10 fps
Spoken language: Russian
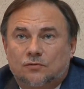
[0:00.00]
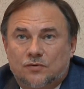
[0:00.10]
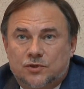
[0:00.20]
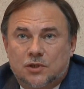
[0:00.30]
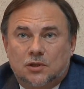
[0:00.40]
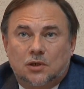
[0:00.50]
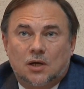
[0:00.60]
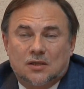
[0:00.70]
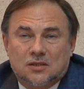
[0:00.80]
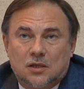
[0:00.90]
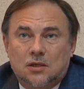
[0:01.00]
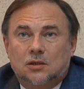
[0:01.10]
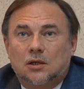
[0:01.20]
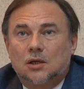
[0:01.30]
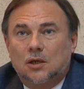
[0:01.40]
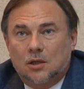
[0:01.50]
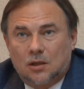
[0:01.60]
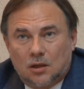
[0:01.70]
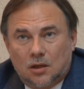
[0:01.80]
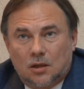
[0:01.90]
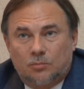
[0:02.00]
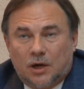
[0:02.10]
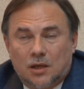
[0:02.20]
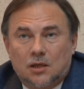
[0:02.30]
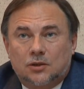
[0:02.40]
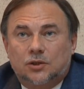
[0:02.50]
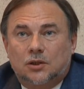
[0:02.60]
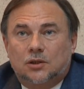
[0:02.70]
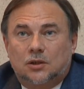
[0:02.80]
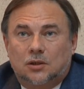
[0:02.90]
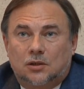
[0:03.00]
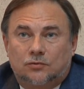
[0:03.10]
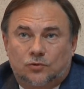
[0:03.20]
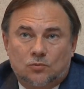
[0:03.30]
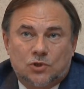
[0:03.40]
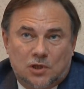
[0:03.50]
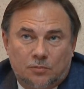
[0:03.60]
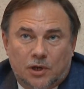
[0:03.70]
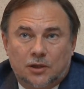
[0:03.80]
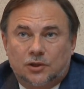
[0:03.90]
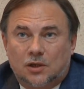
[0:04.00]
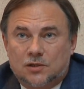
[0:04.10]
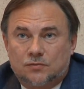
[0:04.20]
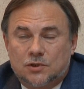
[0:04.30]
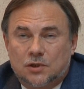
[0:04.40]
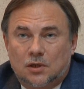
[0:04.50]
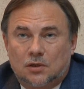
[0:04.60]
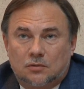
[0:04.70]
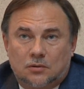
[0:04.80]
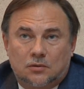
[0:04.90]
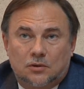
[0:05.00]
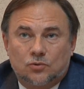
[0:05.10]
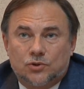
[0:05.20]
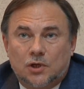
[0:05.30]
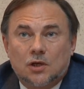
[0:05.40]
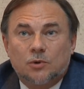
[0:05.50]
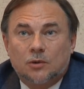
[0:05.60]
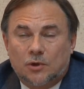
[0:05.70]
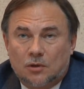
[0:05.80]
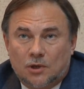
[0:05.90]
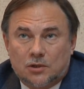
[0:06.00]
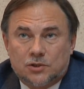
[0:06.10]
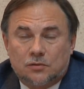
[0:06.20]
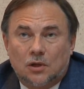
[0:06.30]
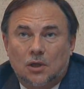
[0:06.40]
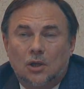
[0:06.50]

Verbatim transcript: во всех городских э, проектах, в том числе проектах развития индустрии и предпринимательства.